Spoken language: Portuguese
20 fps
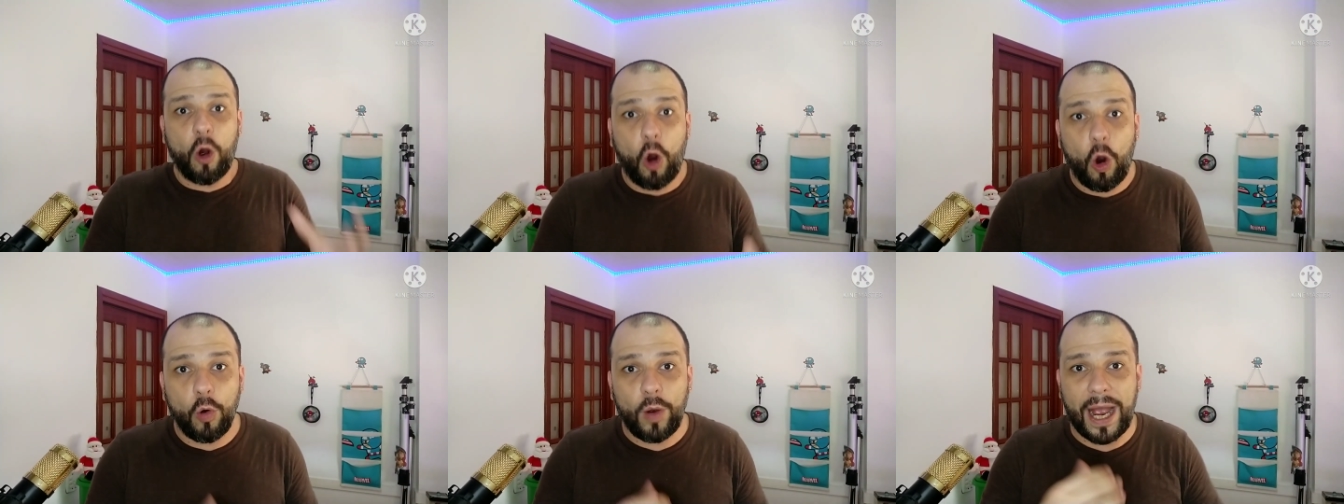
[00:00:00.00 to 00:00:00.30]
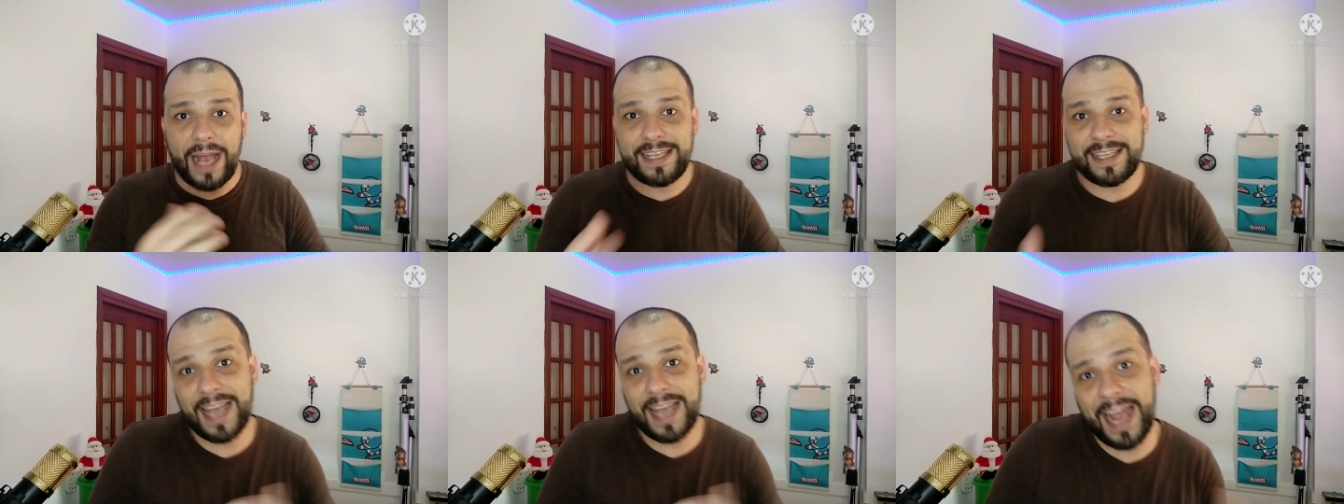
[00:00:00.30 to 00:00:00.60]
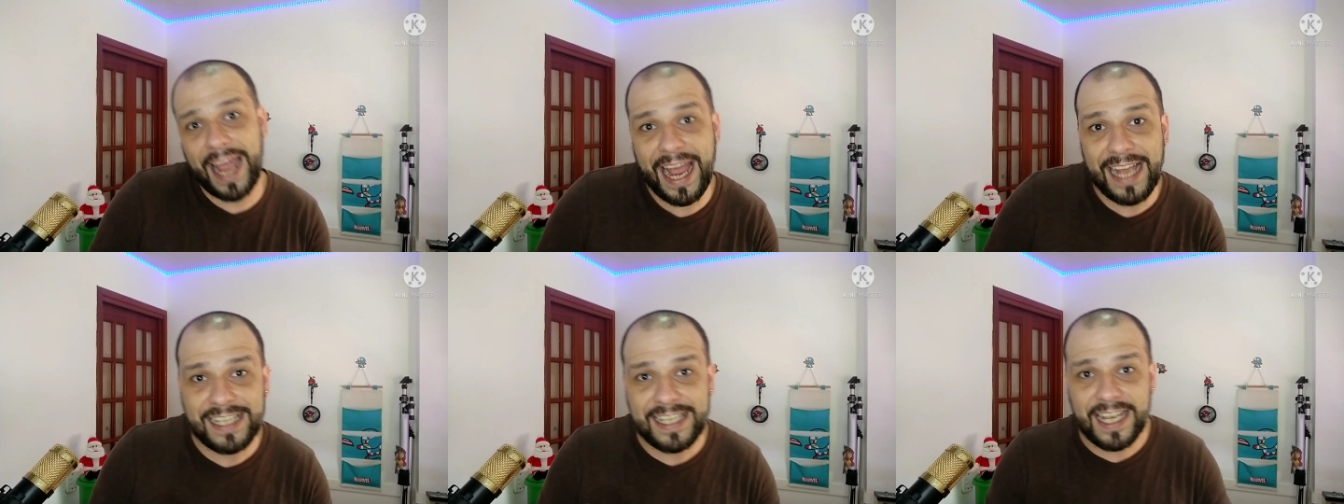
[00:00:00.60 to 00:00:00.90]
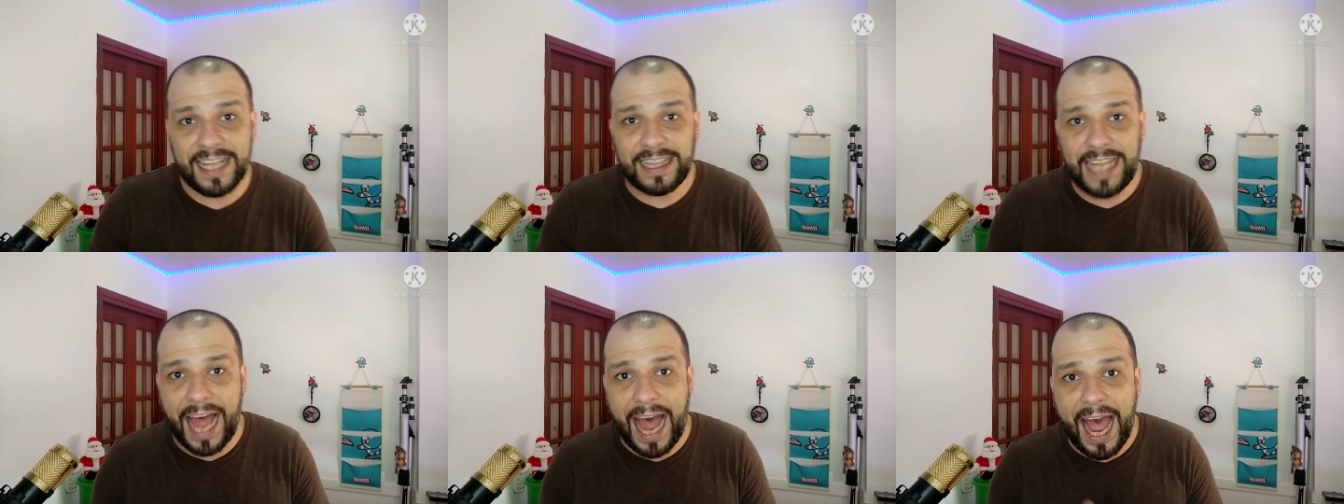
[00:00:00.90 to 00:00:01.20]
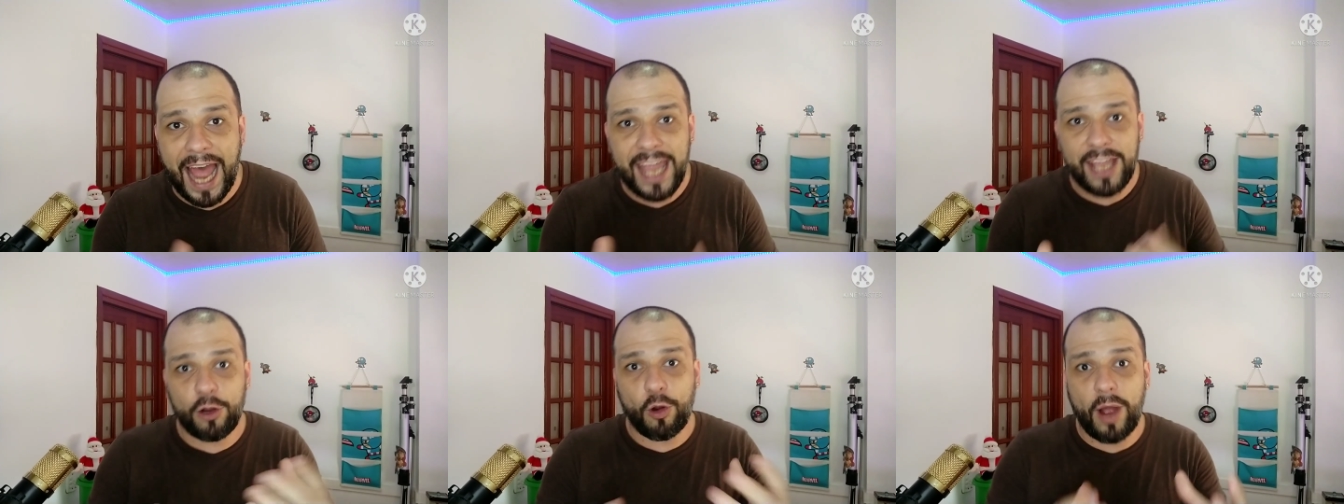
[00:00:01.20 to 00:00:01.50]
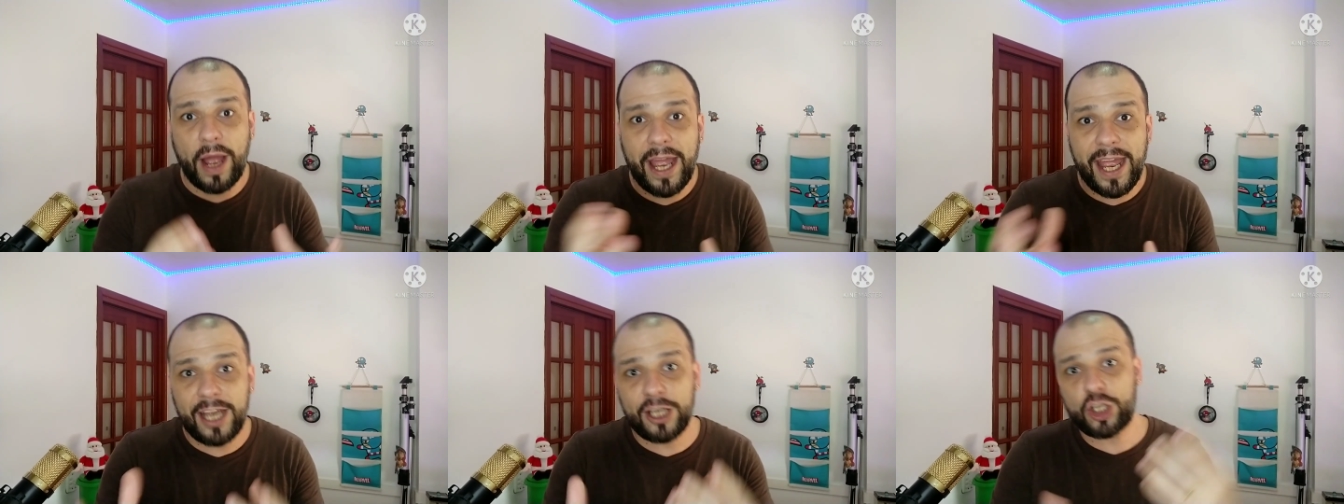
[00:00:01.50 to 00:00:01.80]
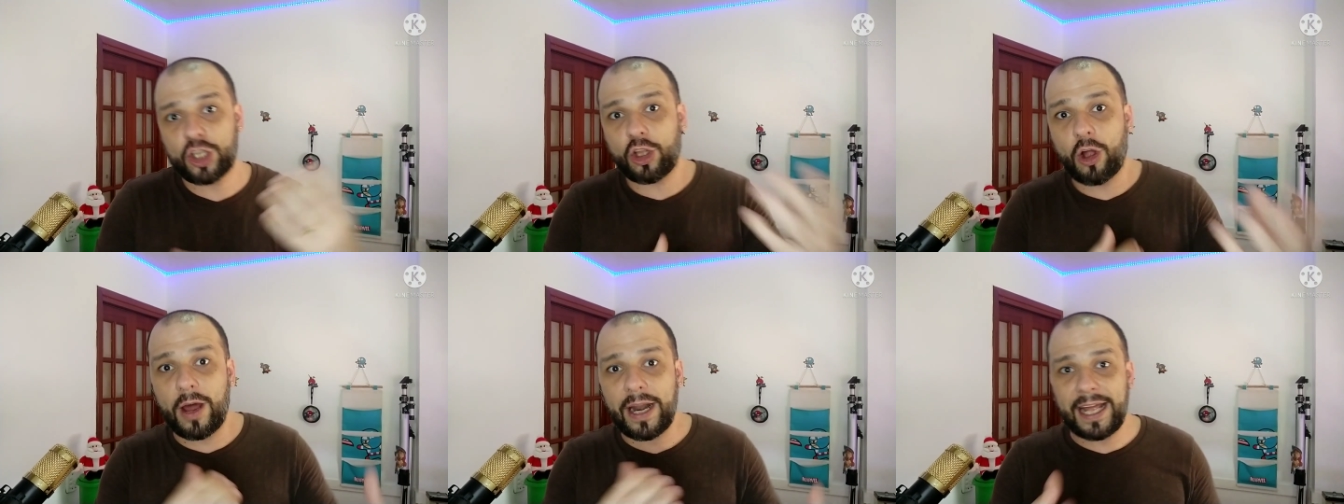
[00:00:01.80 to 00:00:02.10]
ou as Aes Sedai, qual é a
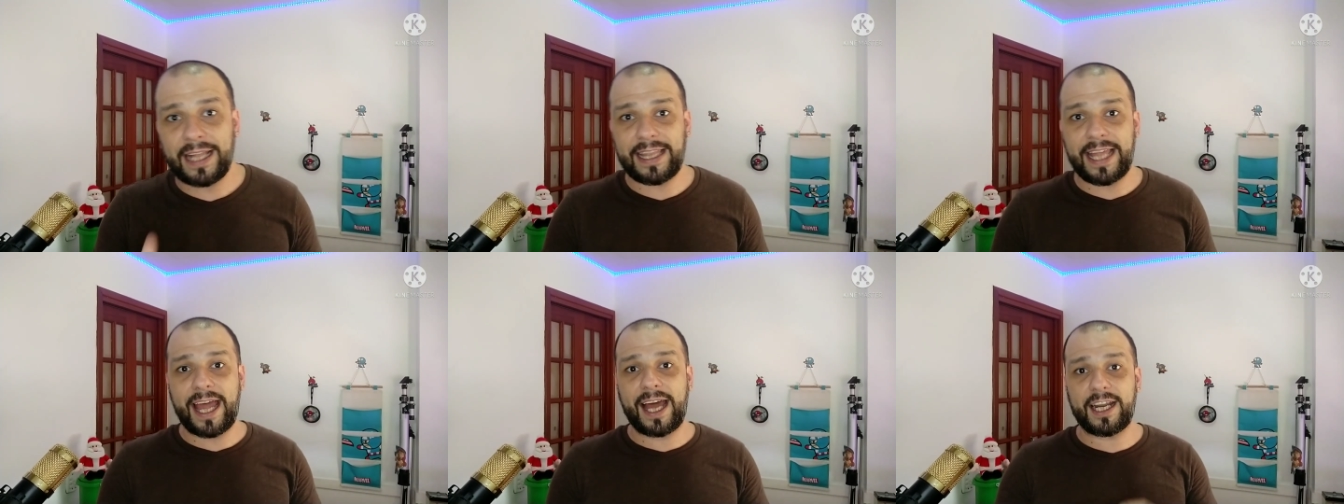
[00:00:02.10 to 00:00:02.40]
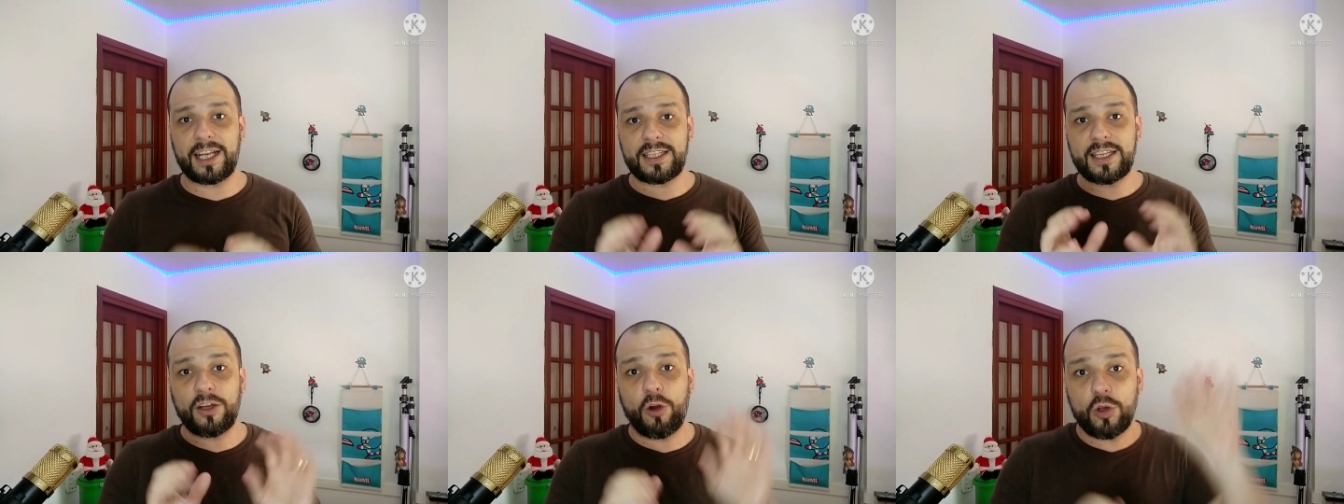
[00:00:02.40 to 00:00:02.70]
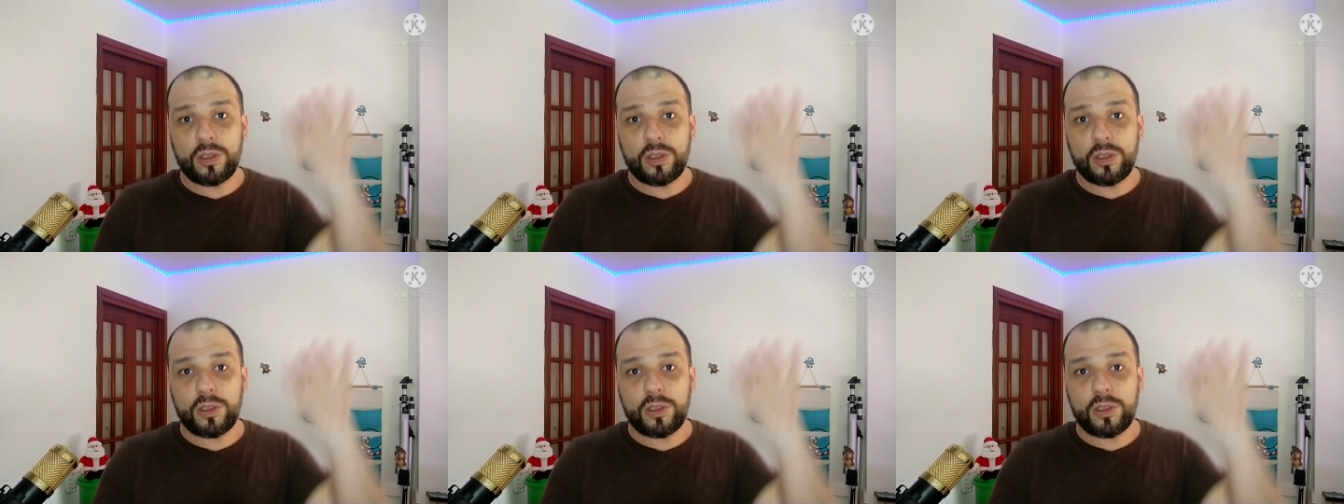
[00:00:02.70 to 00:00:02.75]
história delas,